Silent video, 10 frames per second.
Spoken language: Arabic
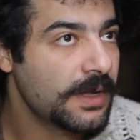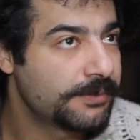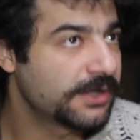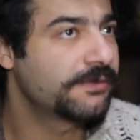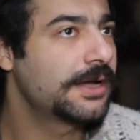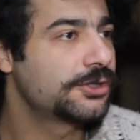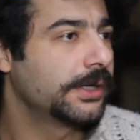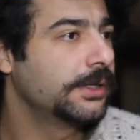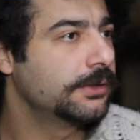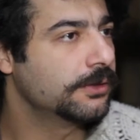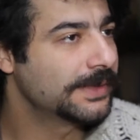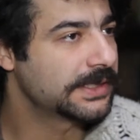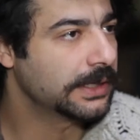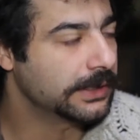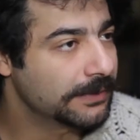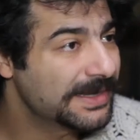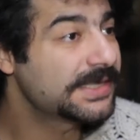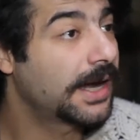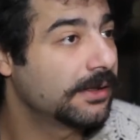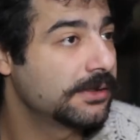بتتفاجئي انه مثلا
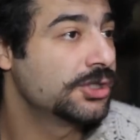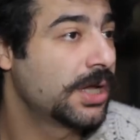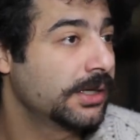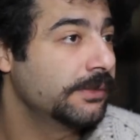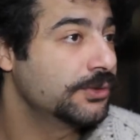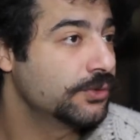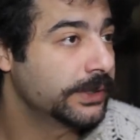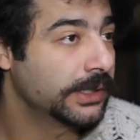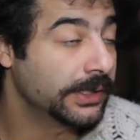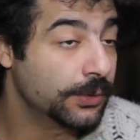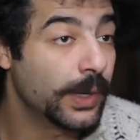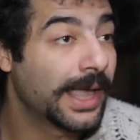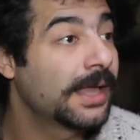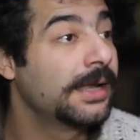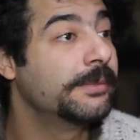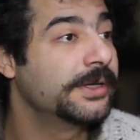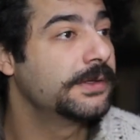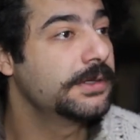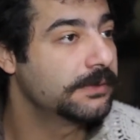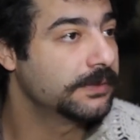المسرح التجاري بسوريا اللي هو اغلى
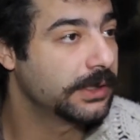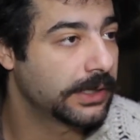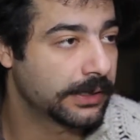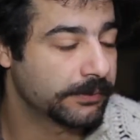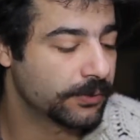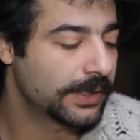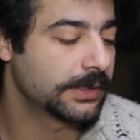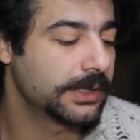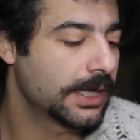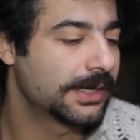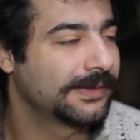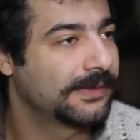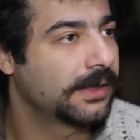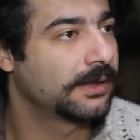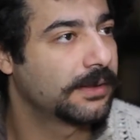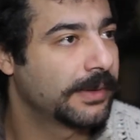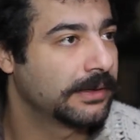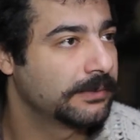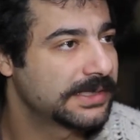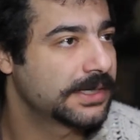بكثير من يعني بالوقت اللي كانت التيكت تبع
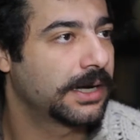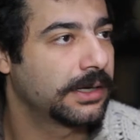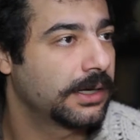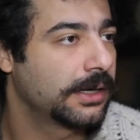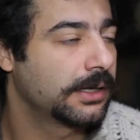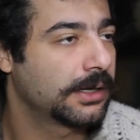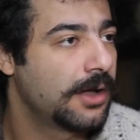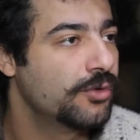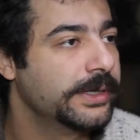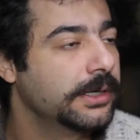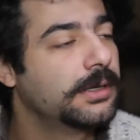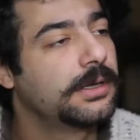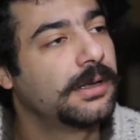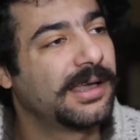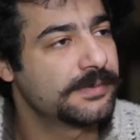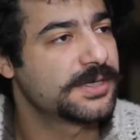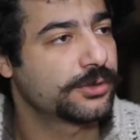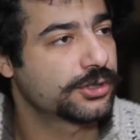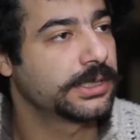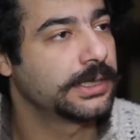المسرح القومي
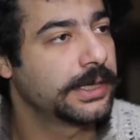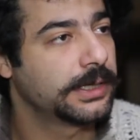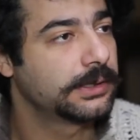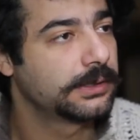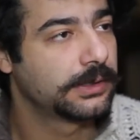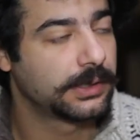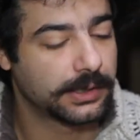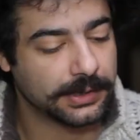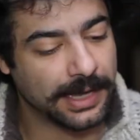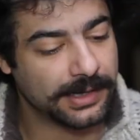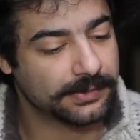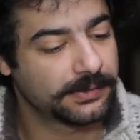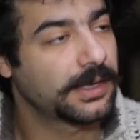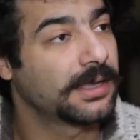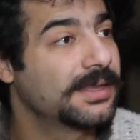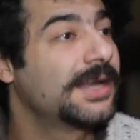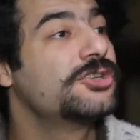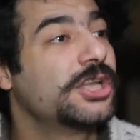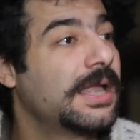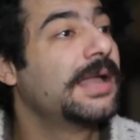25 ليره كانت تكت
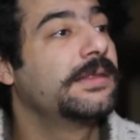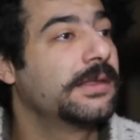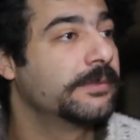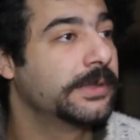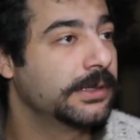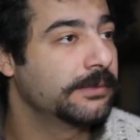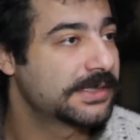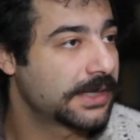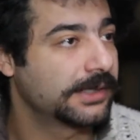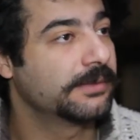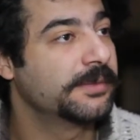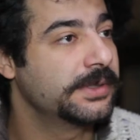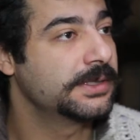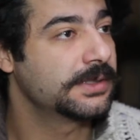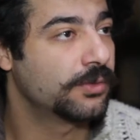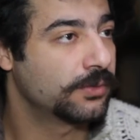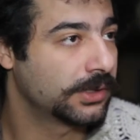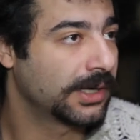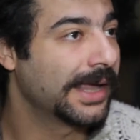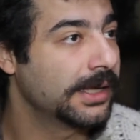درجه ثالثه بمسرح دبابيس او
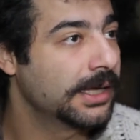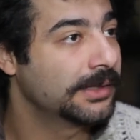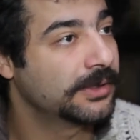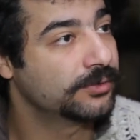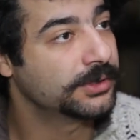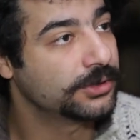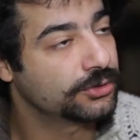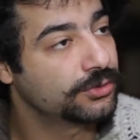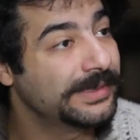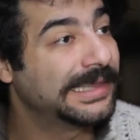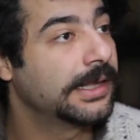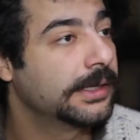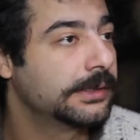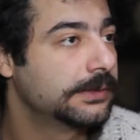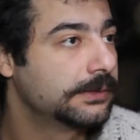الخيام او مدري شو 100 ليره